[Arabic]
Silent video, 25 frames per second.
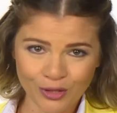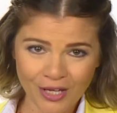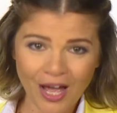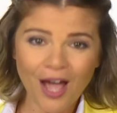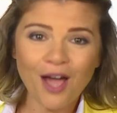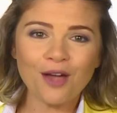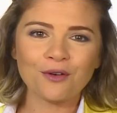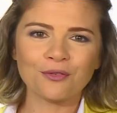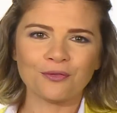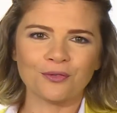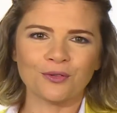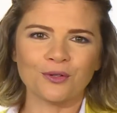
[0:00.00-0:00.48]

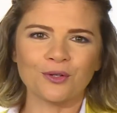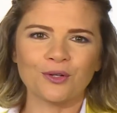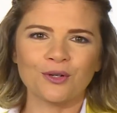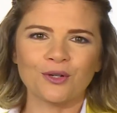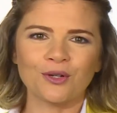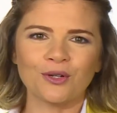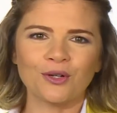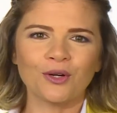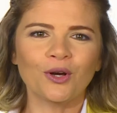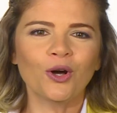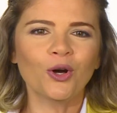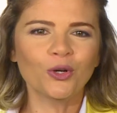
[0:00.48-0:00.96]
تعرفوا
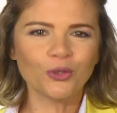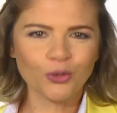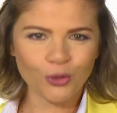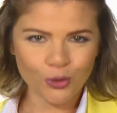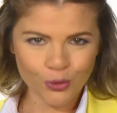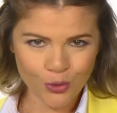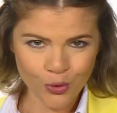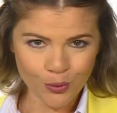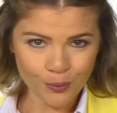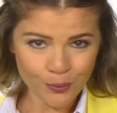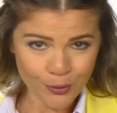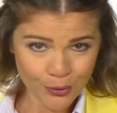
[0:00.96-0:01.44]
إنه
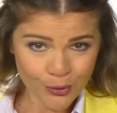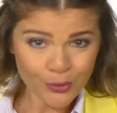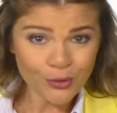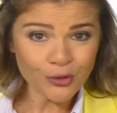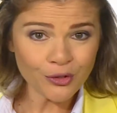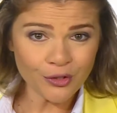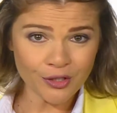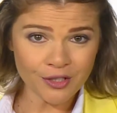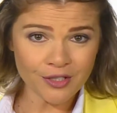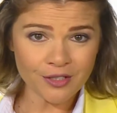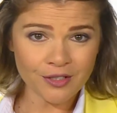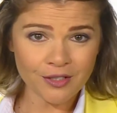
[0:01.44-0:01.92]

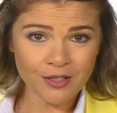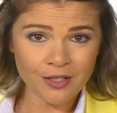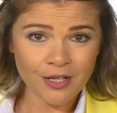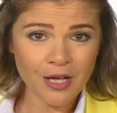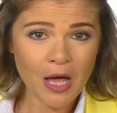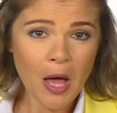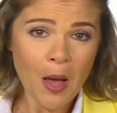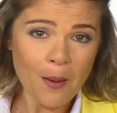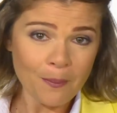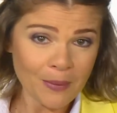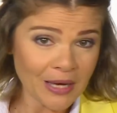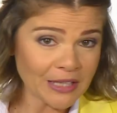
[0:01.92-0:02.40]
الكمبيوتر
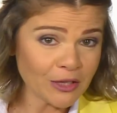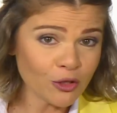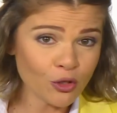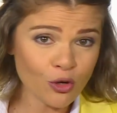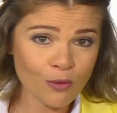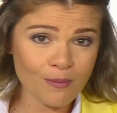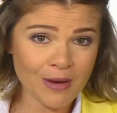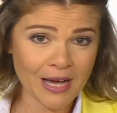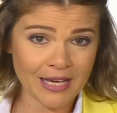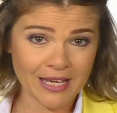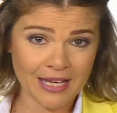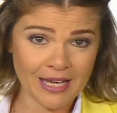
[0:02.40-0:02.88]

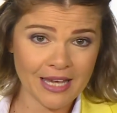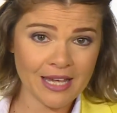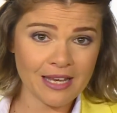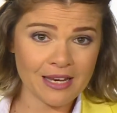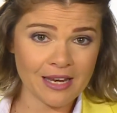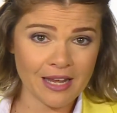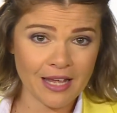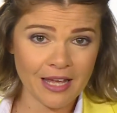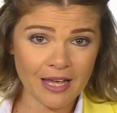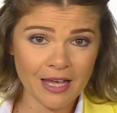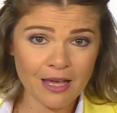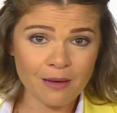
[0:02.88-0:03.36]
منه
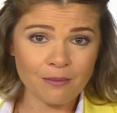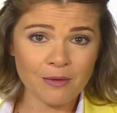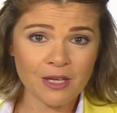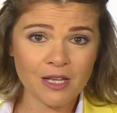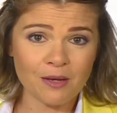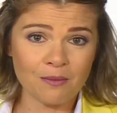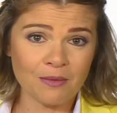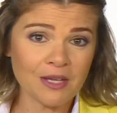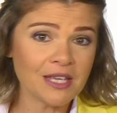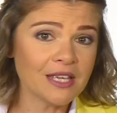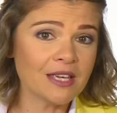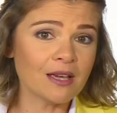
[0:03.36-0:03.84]
مكان
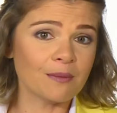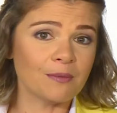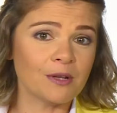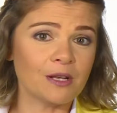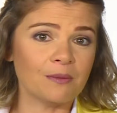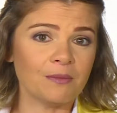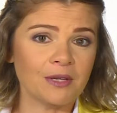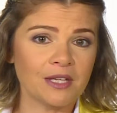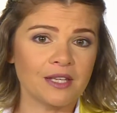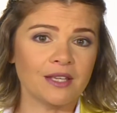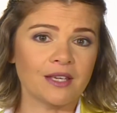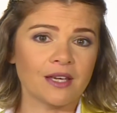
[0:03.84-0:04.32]
آمن مية
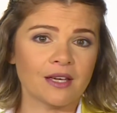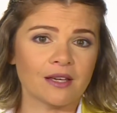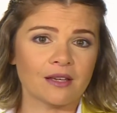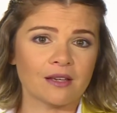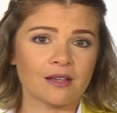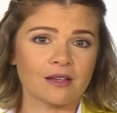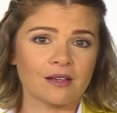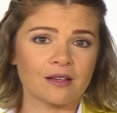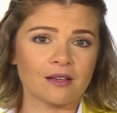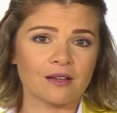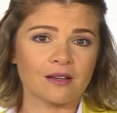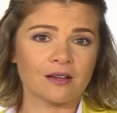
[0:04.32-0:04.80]
بالمية
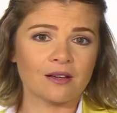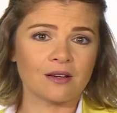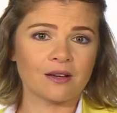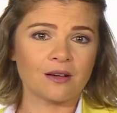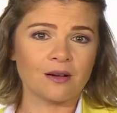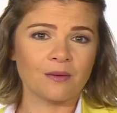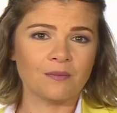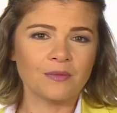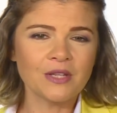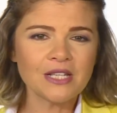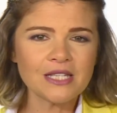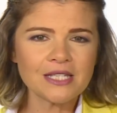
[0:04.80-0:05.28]

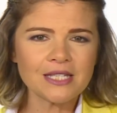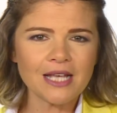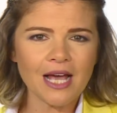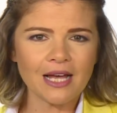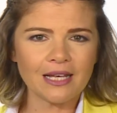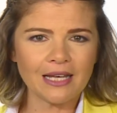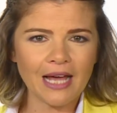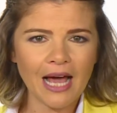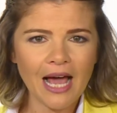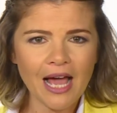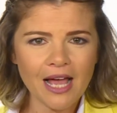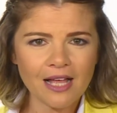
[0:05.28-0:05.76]

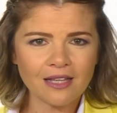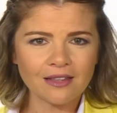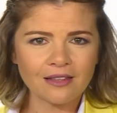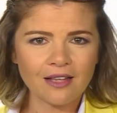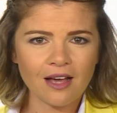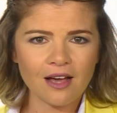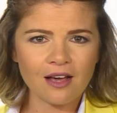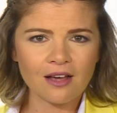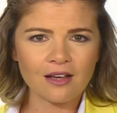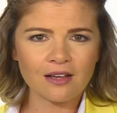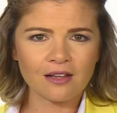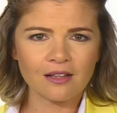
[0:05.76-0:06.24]
نسأل
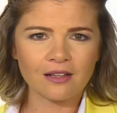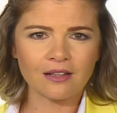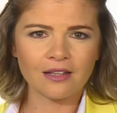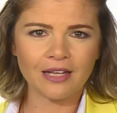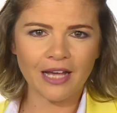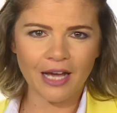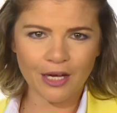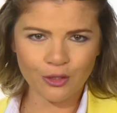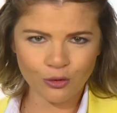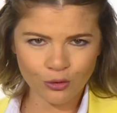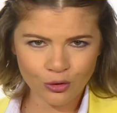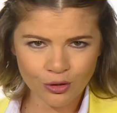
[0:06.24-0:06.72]
أهلنا
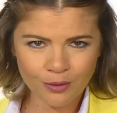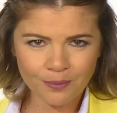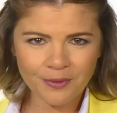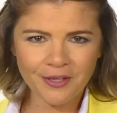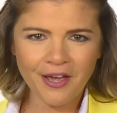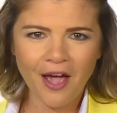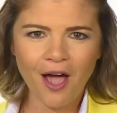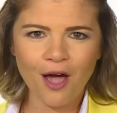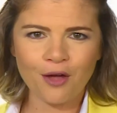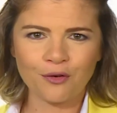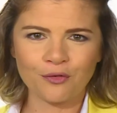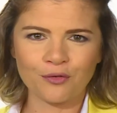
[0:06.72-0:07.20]
لأنهم
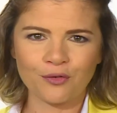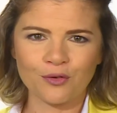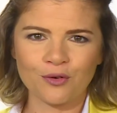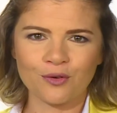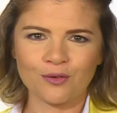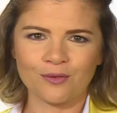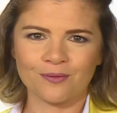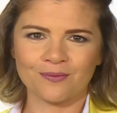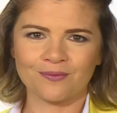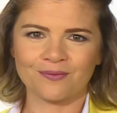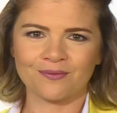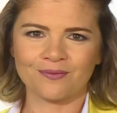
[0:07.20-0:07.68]
بيعرفوا
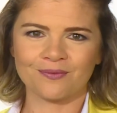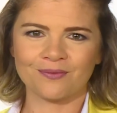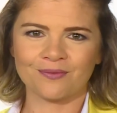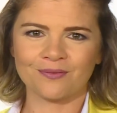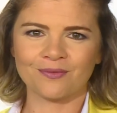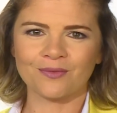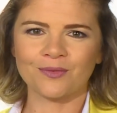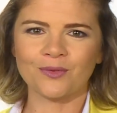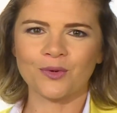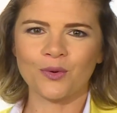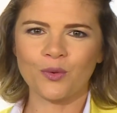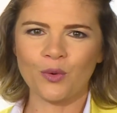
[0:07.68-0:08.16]

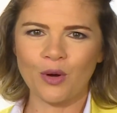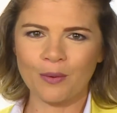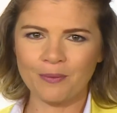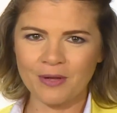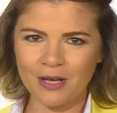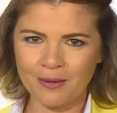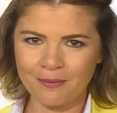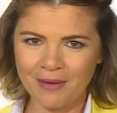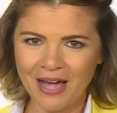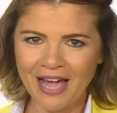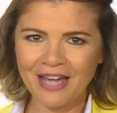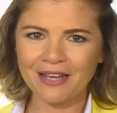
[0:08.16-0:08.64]

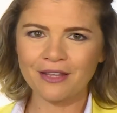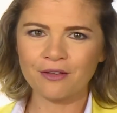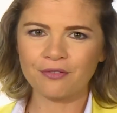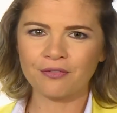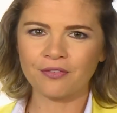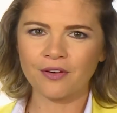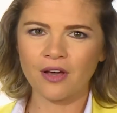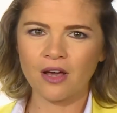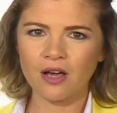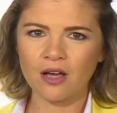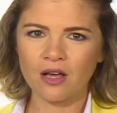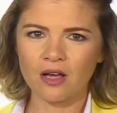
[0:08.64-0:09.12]

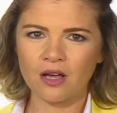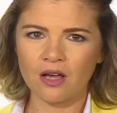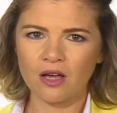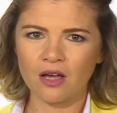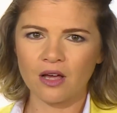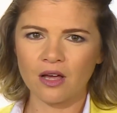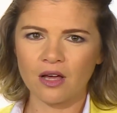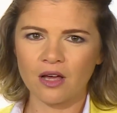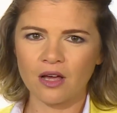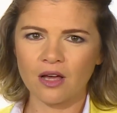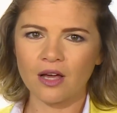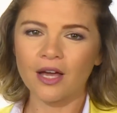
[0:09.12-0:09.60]
وبالمعرفة
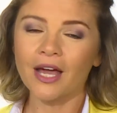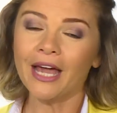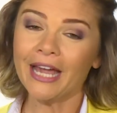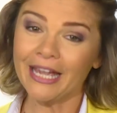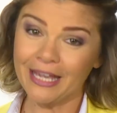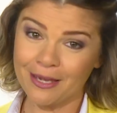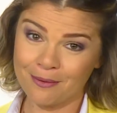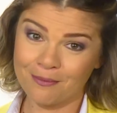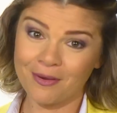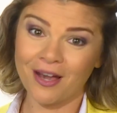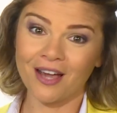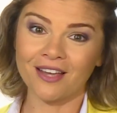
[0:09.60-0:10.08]

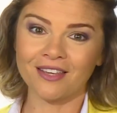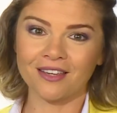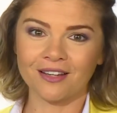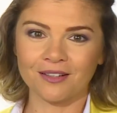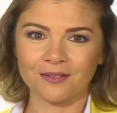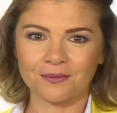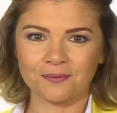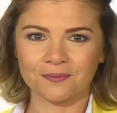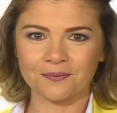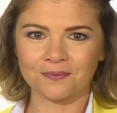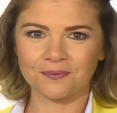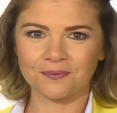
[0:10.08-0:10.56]
حماية